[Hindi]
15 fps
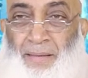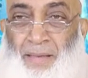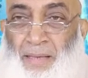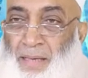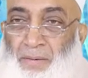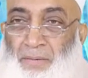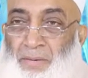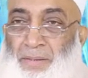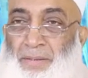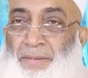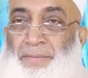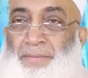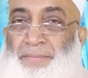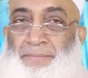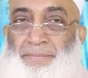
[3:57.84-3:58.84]
खड़ा हुआ था
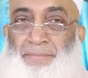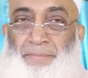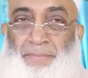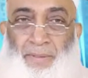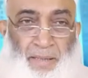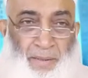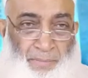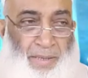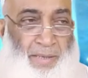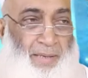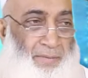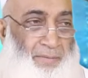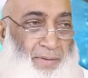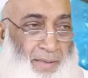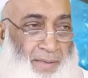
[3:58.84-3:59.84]
अभी
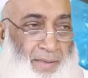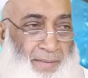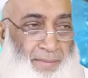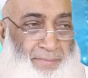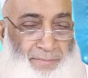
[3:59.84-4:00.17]
के है